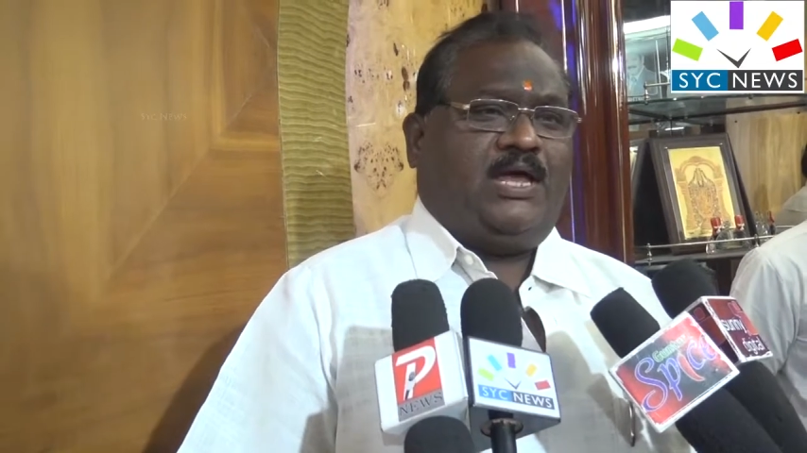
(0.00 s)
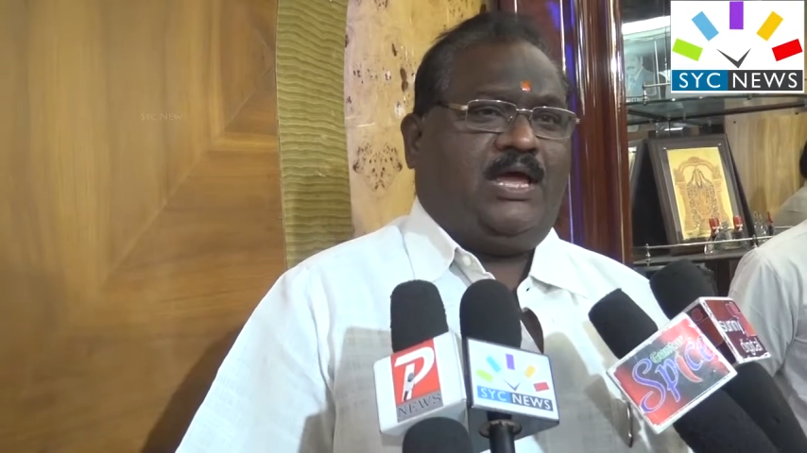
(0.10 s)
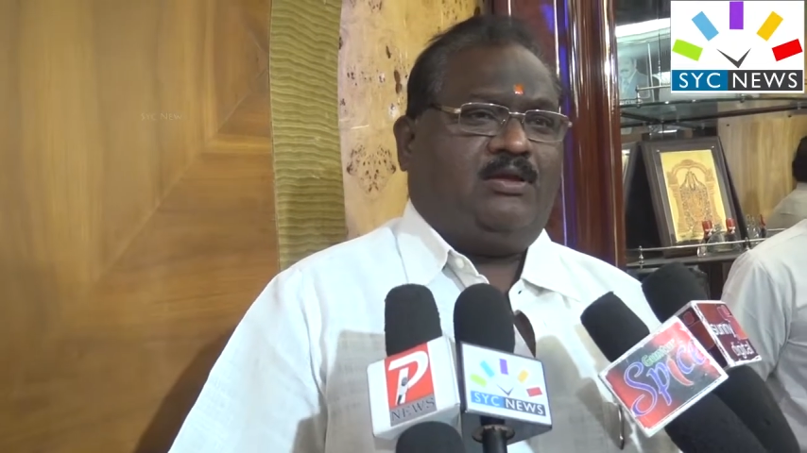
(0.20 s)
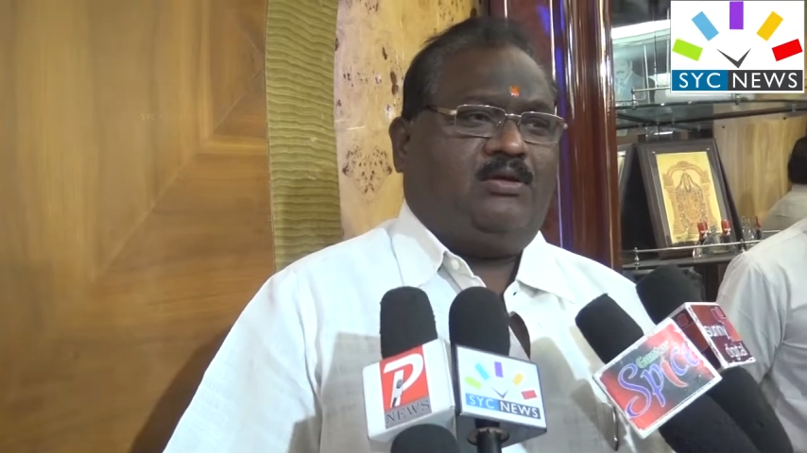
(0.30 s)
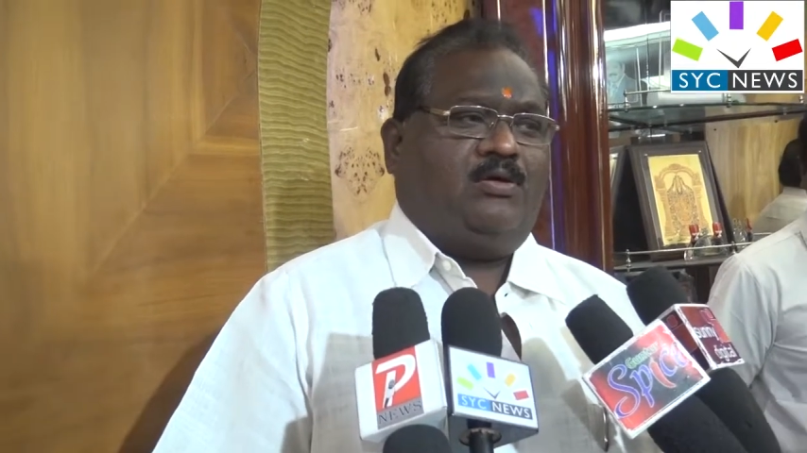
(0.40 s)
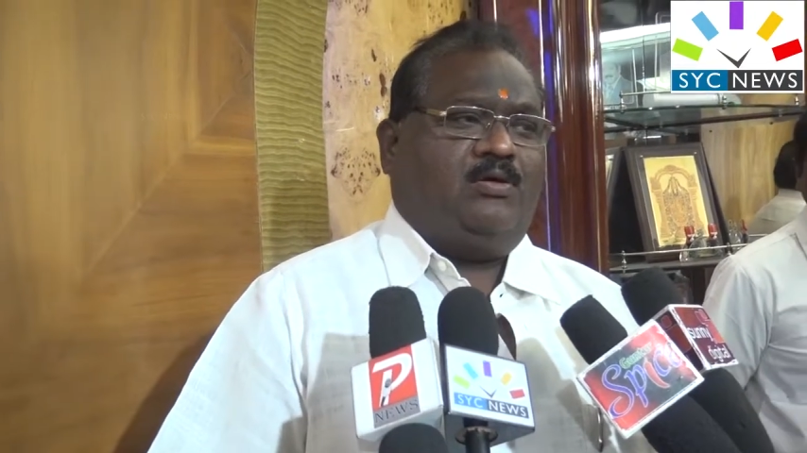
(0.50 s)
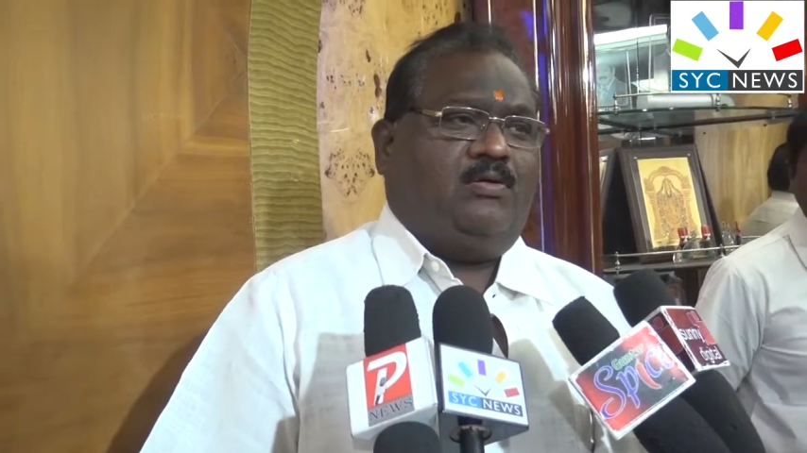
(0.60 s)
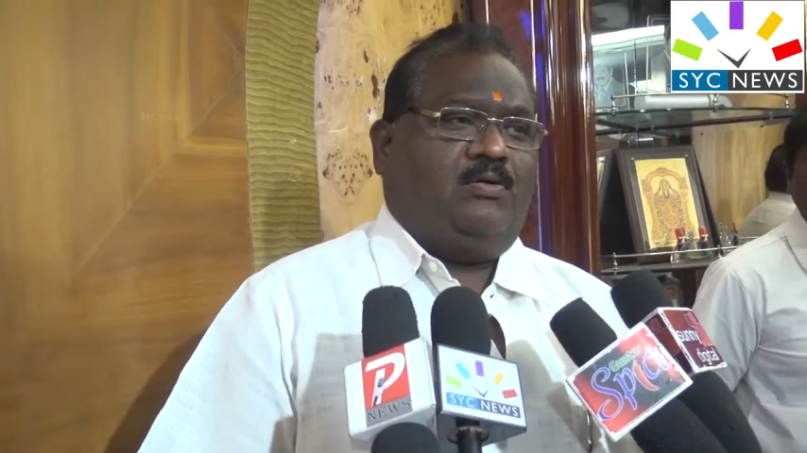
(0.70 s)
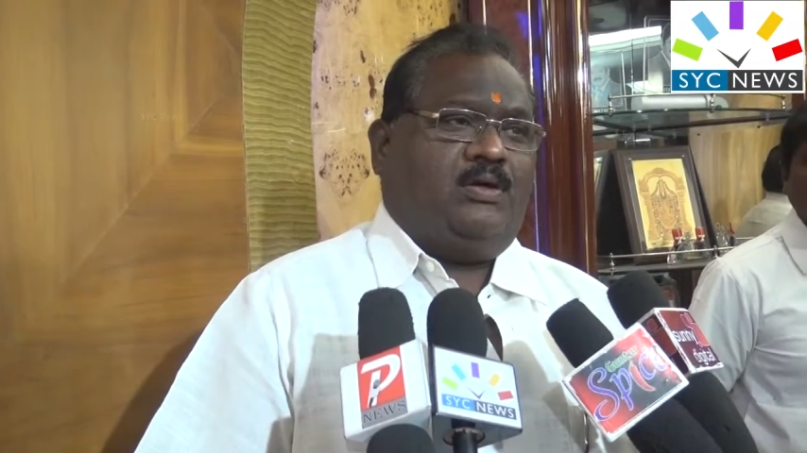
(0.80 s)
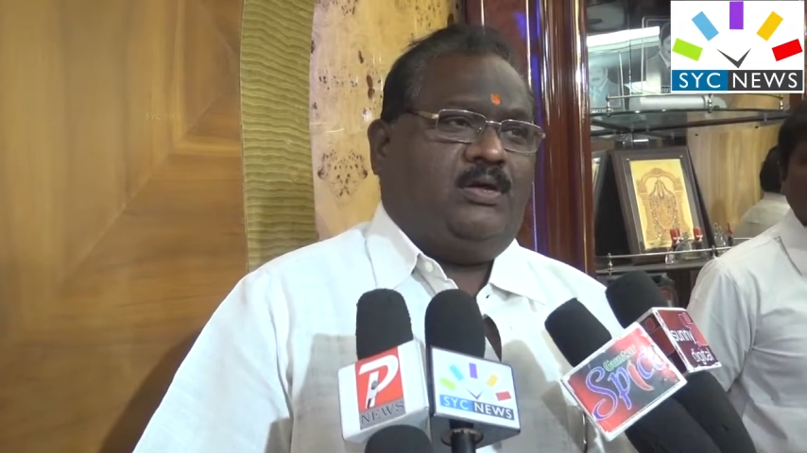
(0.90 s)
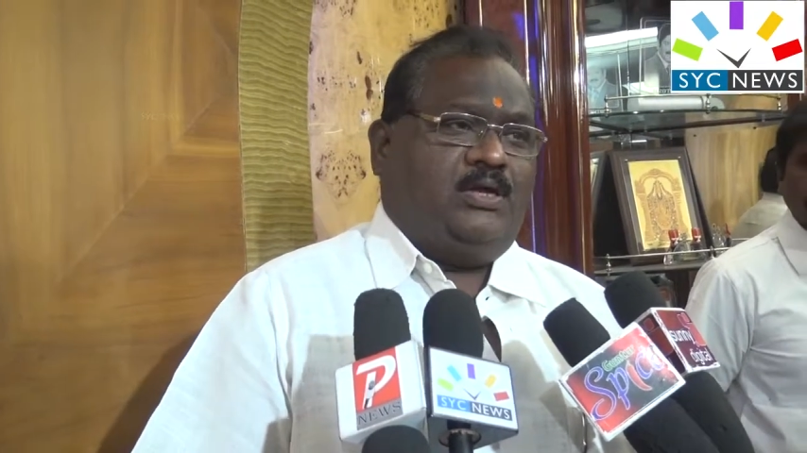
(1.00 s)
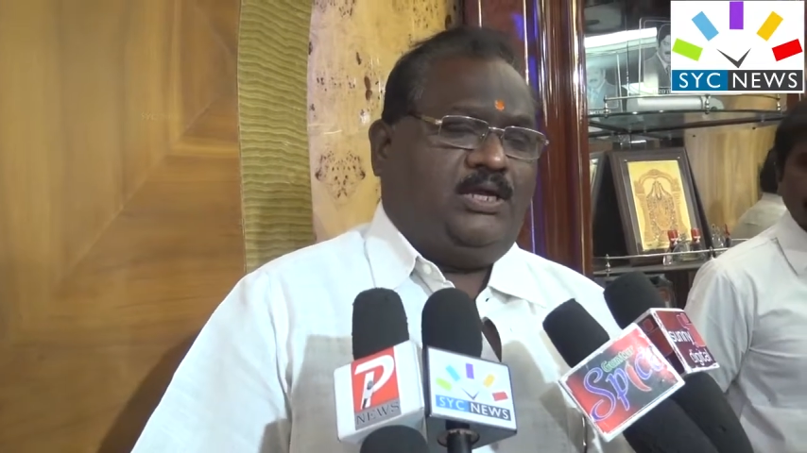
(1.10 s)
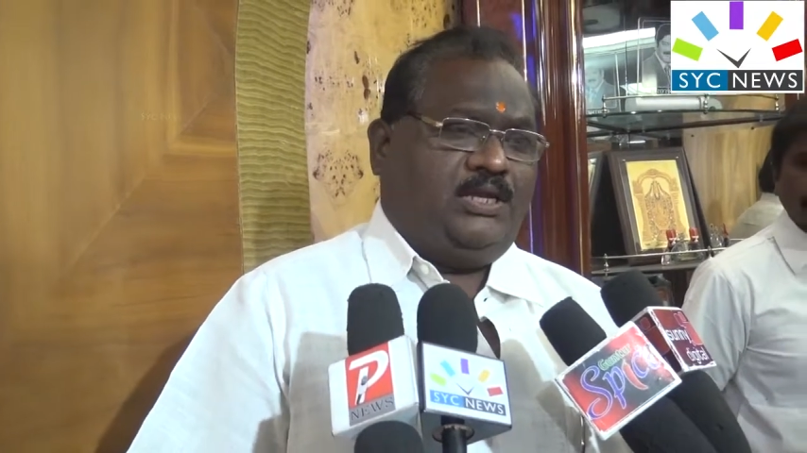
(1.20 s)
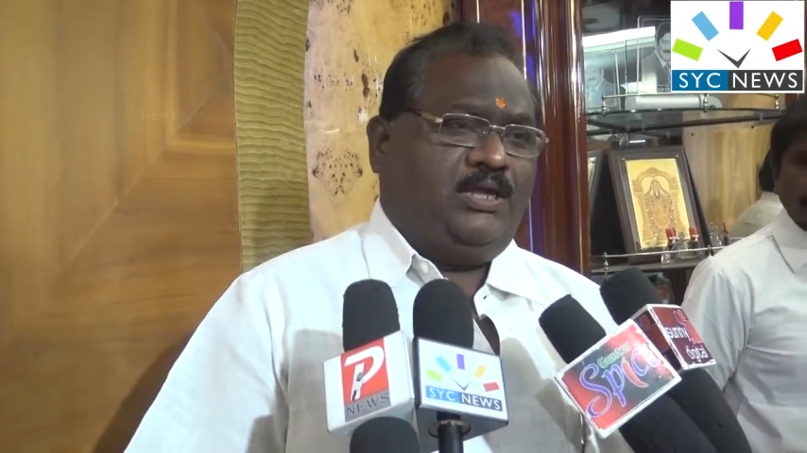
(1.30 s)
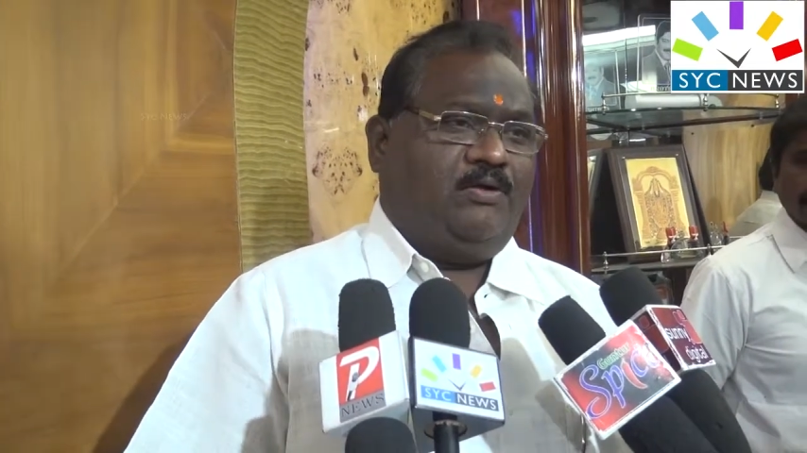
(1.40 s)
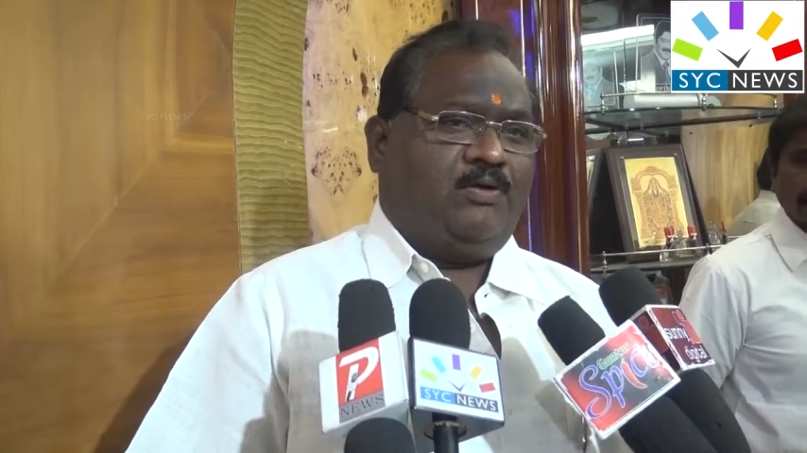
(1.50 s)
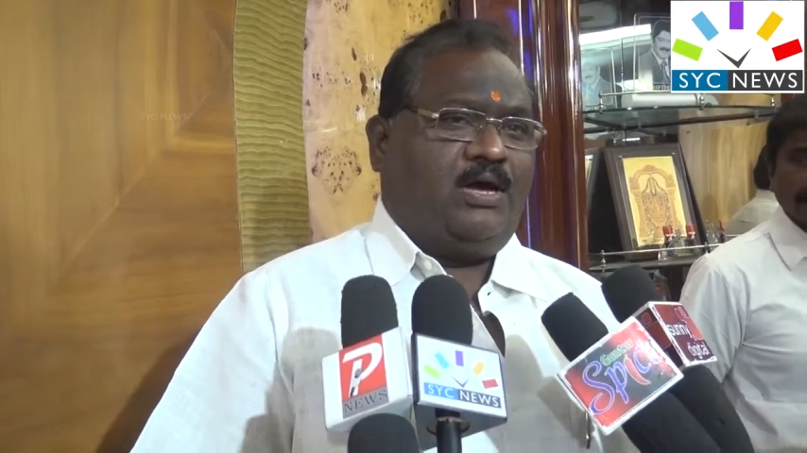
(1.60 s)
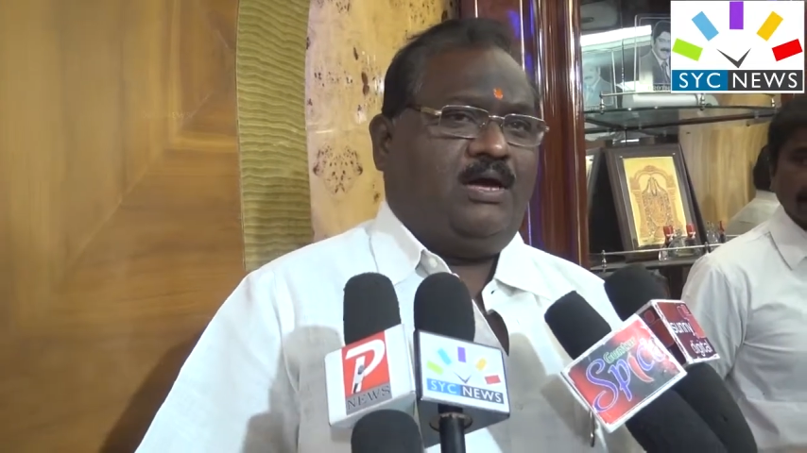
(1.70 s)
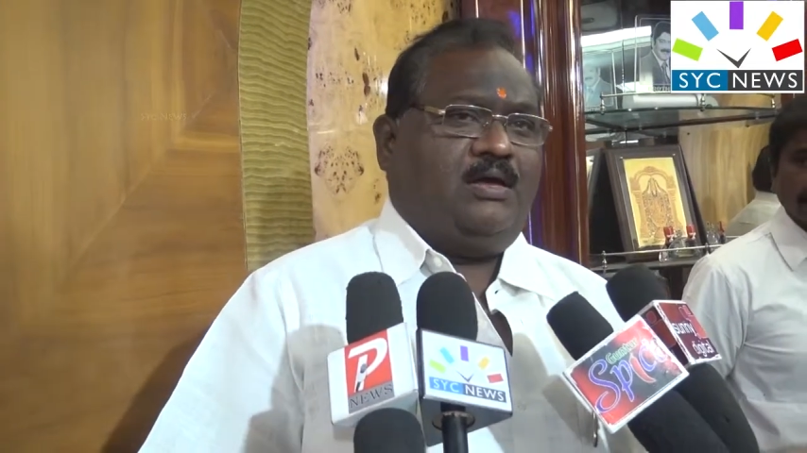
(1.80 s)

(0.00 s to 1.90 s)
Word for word: నాయకుల్లో ఇన్ని ఒక